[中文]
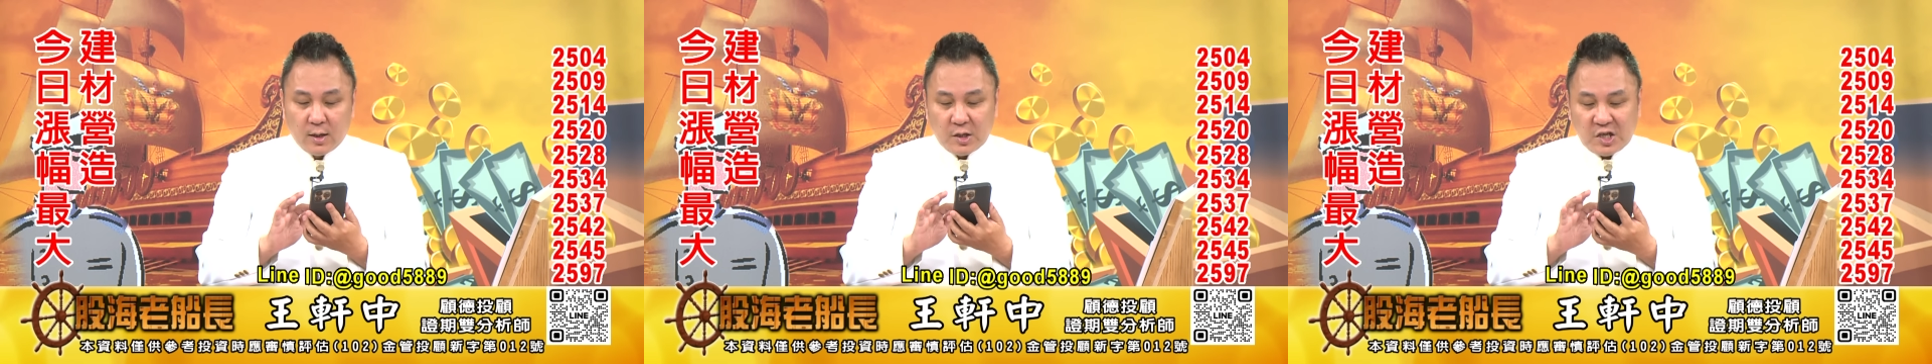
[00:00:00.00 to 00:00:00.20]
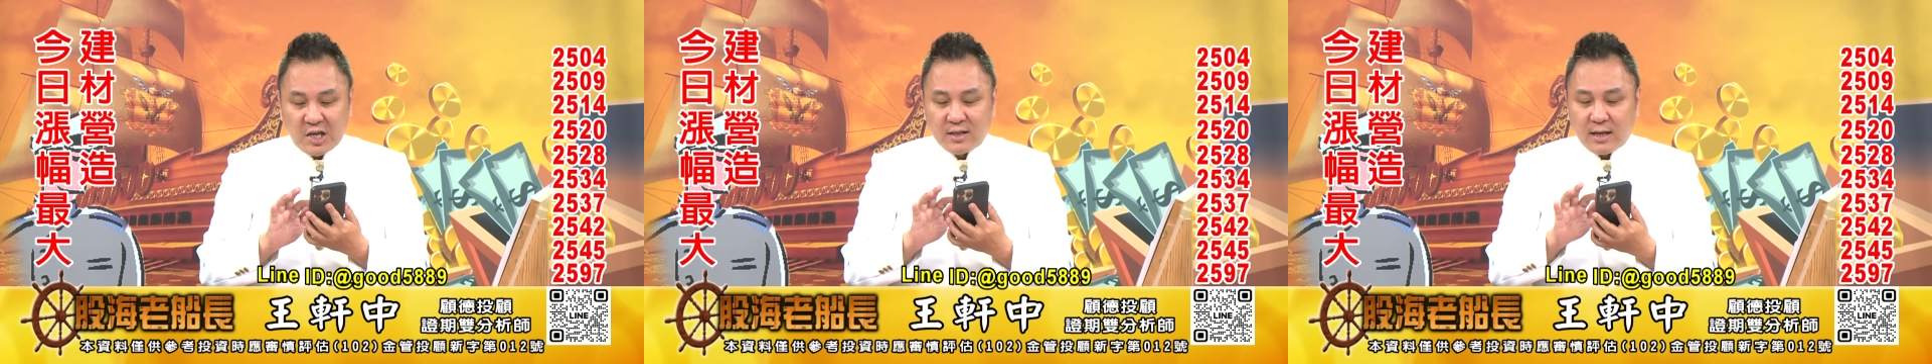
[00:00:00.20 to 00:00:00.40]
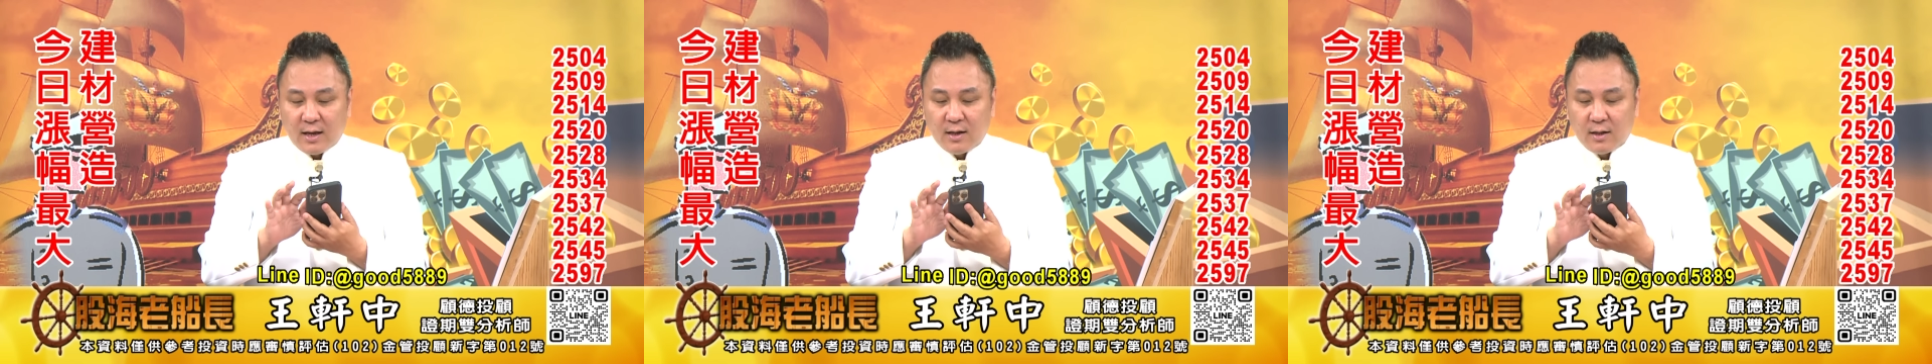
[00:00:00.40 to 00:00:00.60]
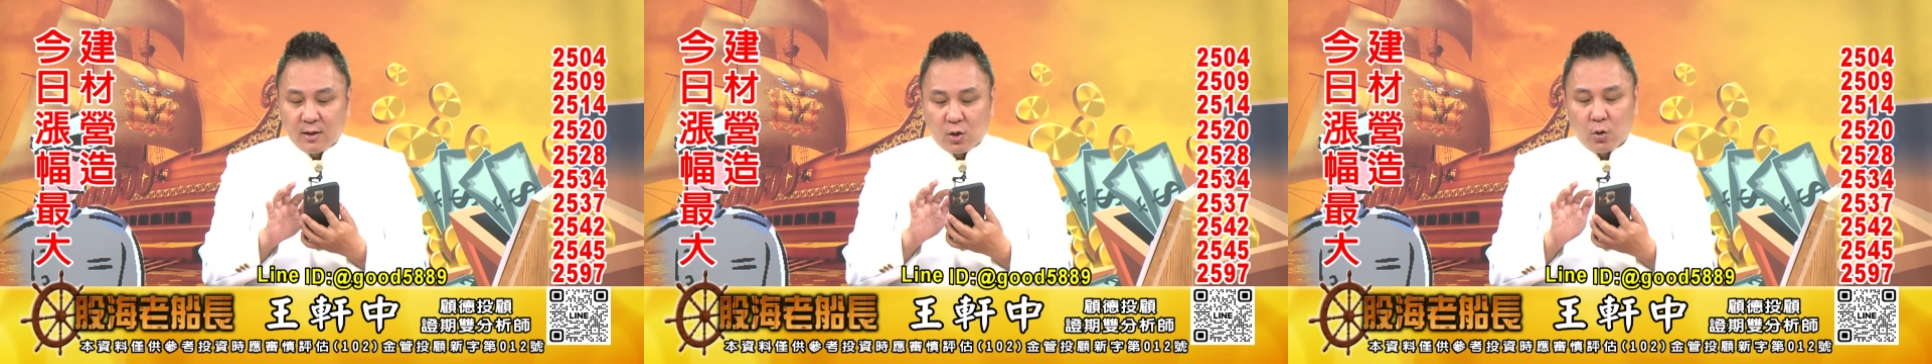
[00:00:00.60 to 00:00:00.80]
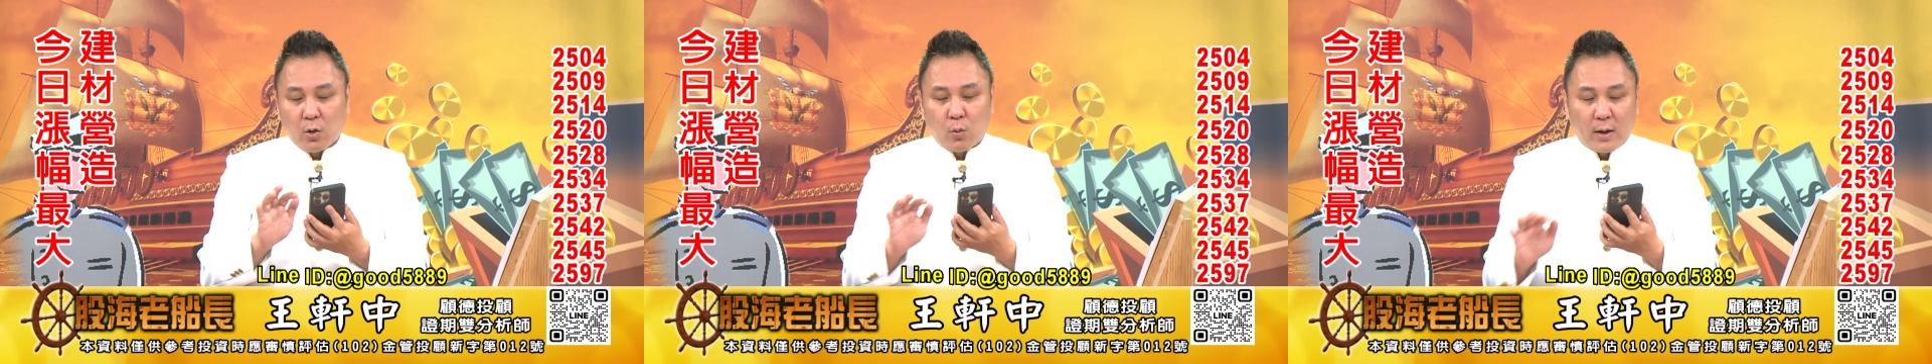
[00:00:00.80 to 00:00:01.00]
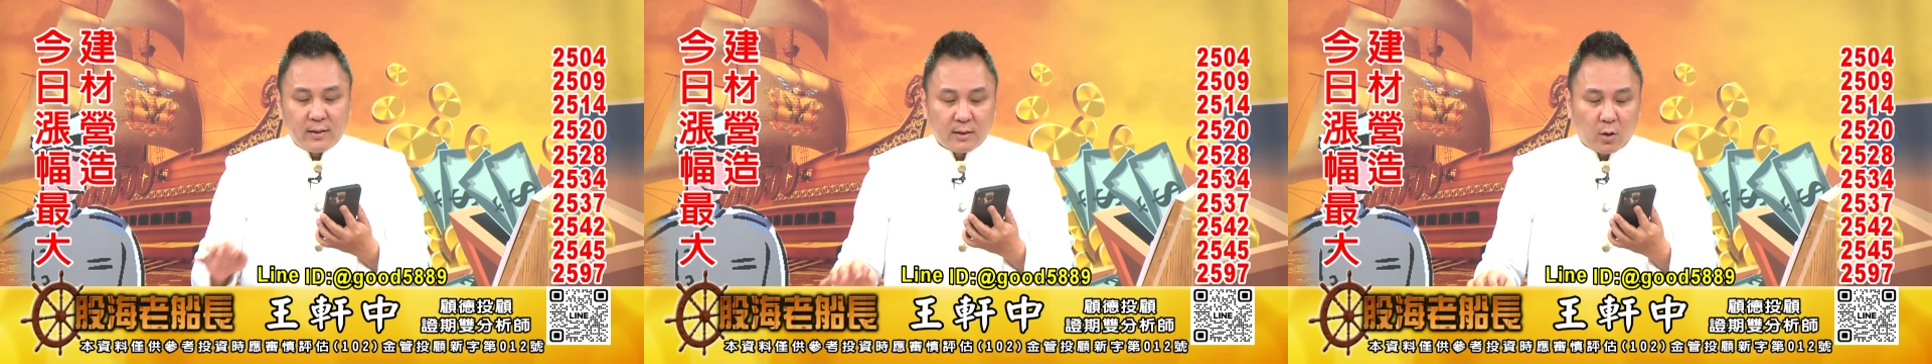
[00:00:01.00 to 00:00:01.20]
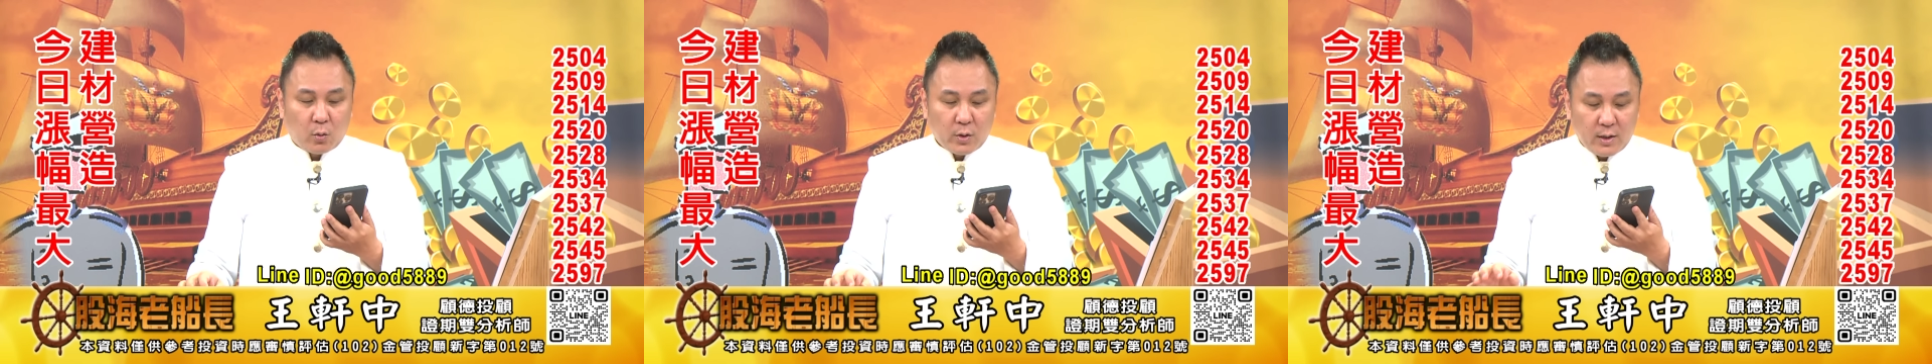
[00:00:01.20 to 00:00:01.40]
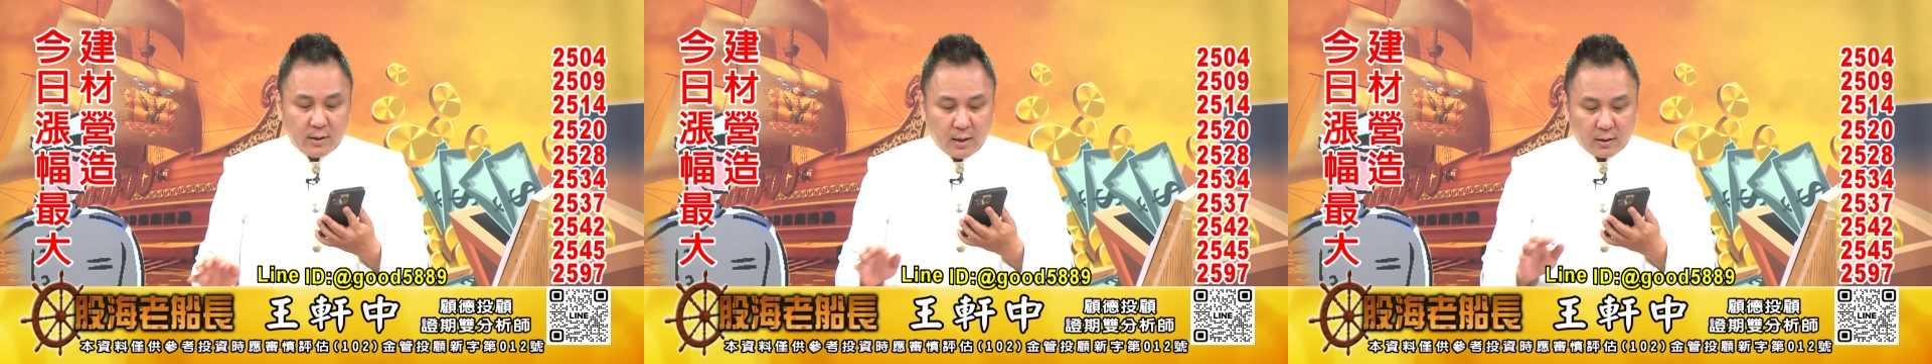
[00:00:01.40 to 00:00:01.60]
现代人都会玩
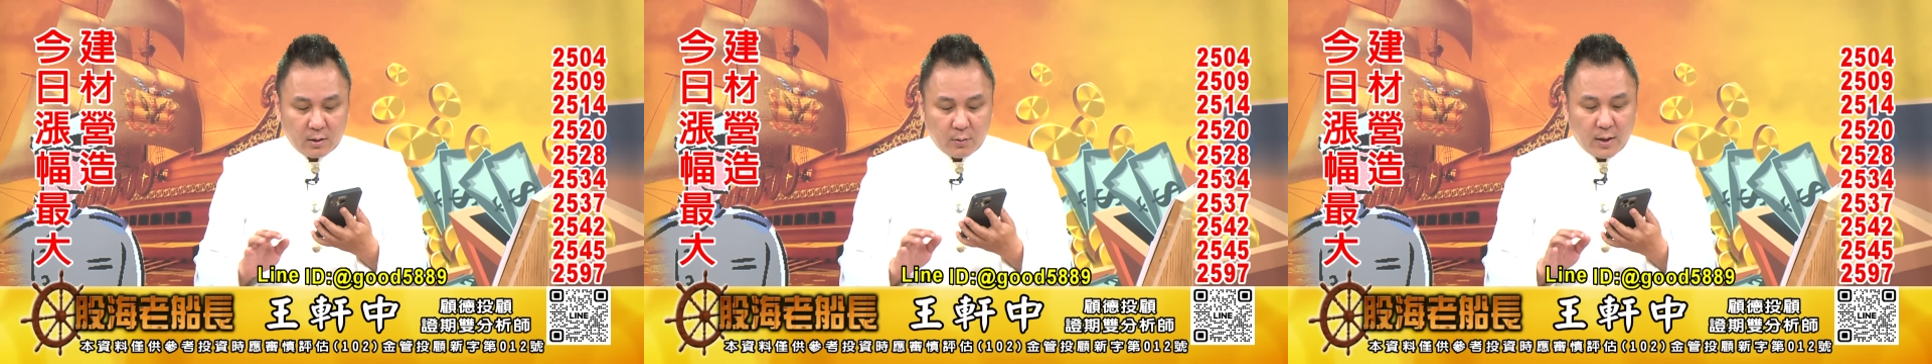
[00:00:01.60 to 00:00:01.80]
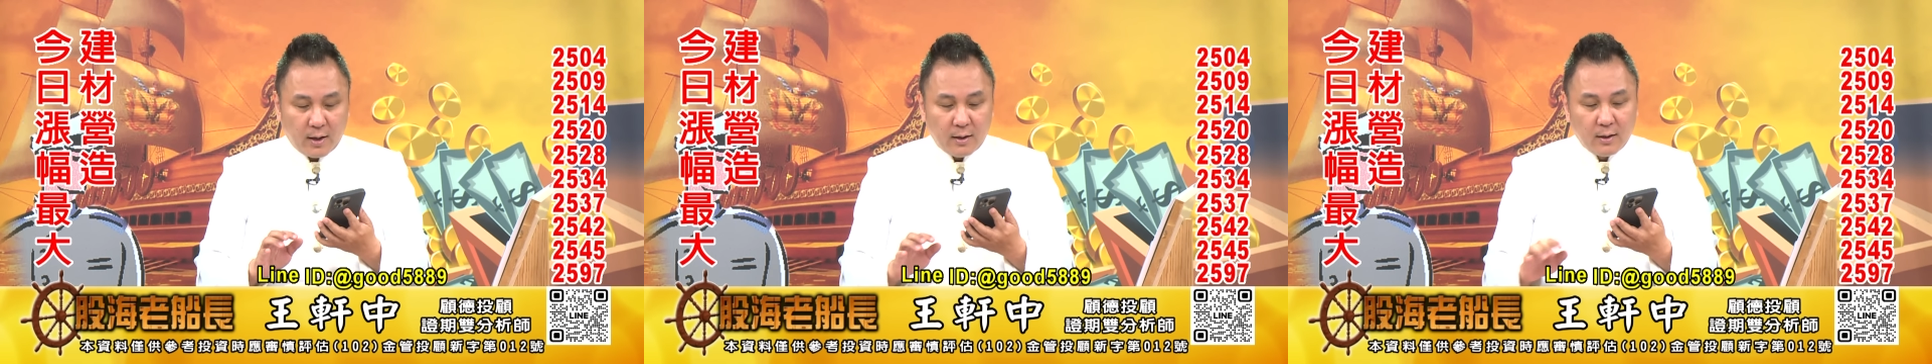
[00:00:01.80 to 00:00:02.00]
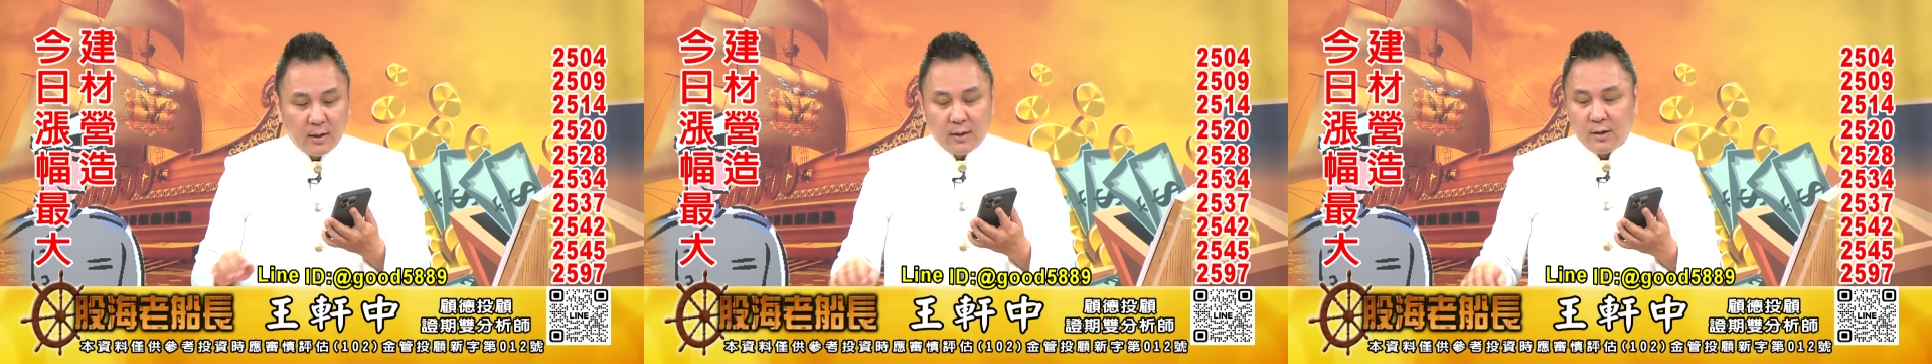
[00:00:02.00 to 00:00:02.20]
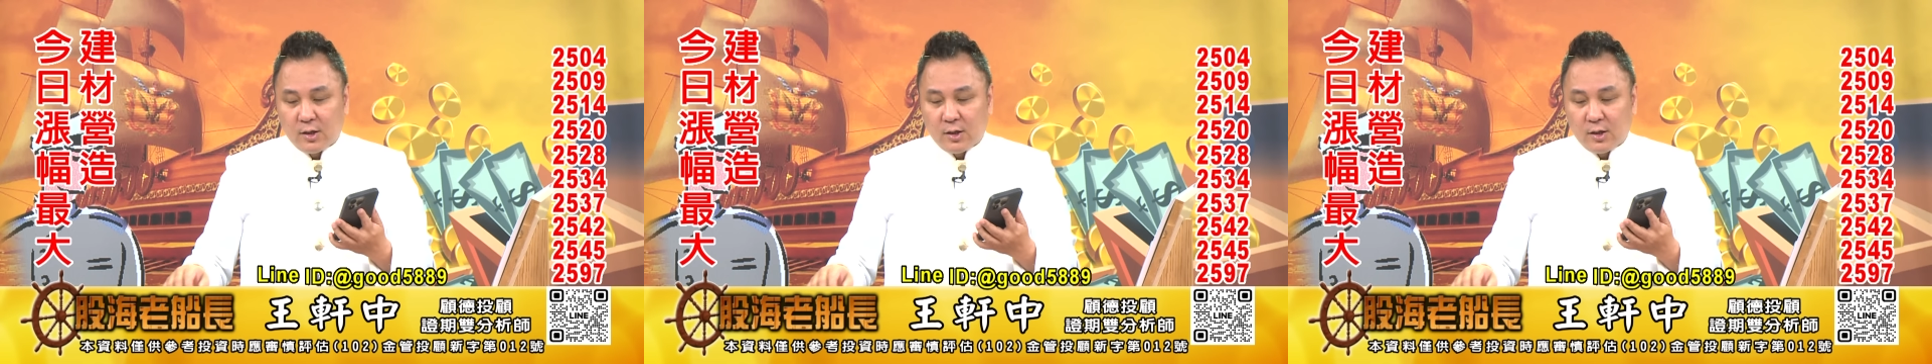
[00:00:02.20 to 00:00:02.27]
抖音了，对不对？